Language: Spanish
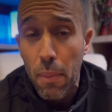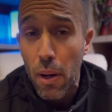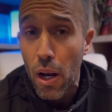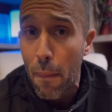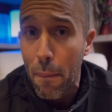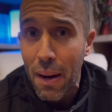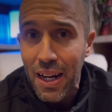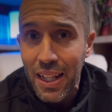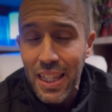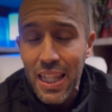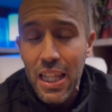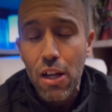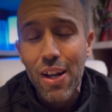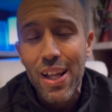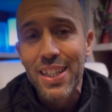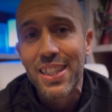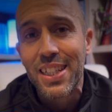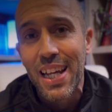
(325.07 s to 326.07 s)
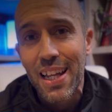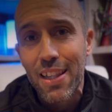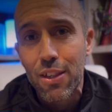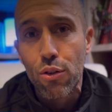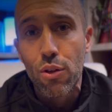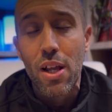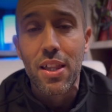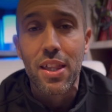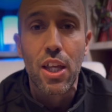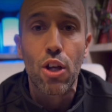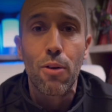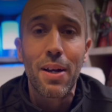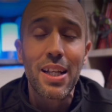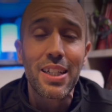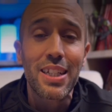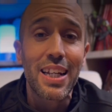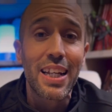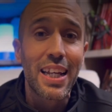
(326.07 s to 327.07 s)
pero a partir de ahora se ha endurecido,
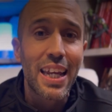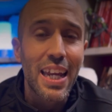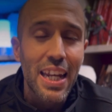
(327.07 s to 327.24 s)
van a ser